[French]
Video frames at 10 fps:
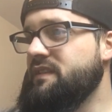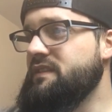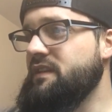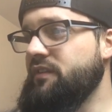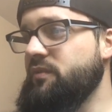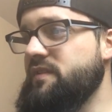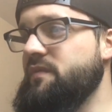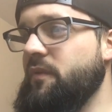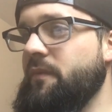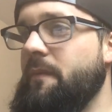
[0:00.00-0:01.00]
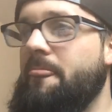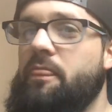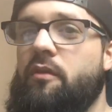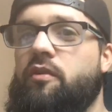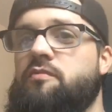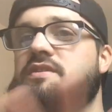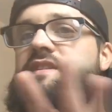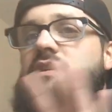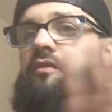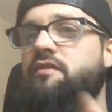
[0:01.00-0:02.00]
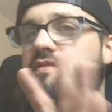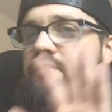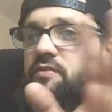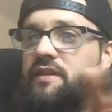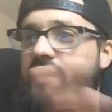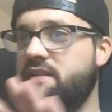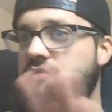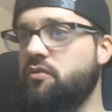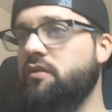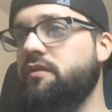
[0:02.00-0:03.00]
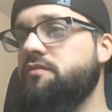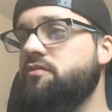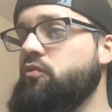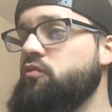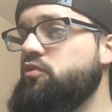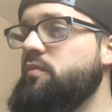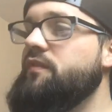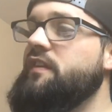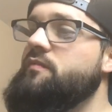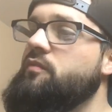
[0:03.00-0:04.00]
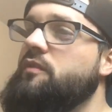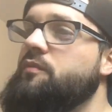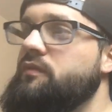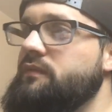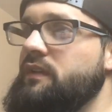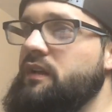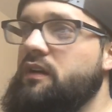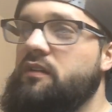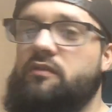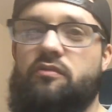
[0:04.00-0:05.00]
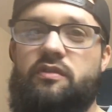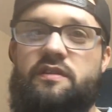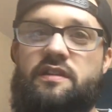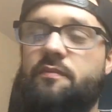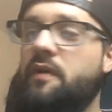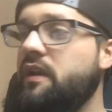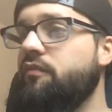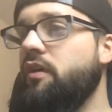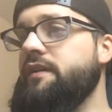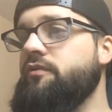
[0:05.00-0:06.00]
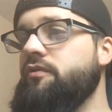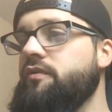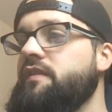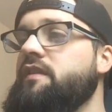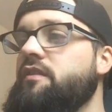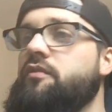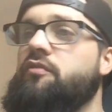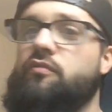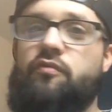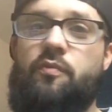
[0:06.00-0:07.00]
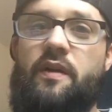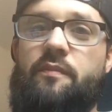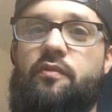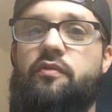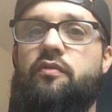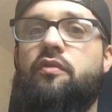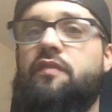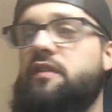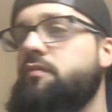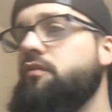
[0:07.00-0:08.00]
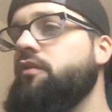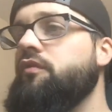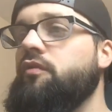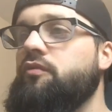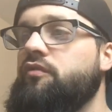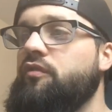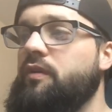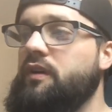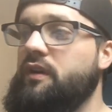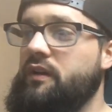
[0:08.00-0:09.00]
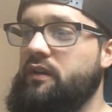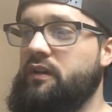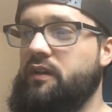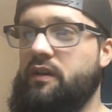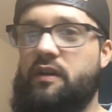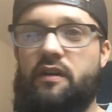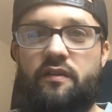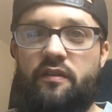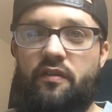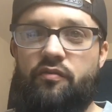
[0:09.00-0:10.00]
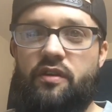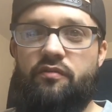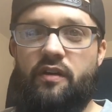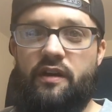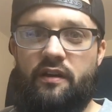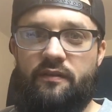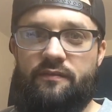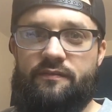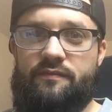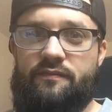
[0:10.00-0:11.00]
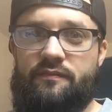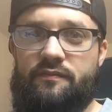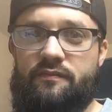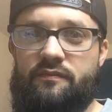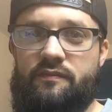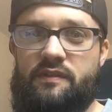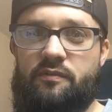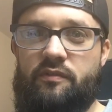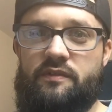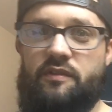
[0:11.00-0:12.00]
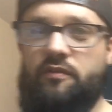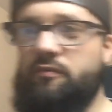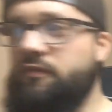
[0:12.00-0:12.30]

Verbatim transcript: Ça va et toi, Simon Donc, comme je disais, on est en simultané sur, euh, sur YouTube et Facebook donc n'hésitez pas à aller voir les deux si le son vous plaît plus sur Facebook que sur YouTube. C'est vous qui voyez. C'est quoi mon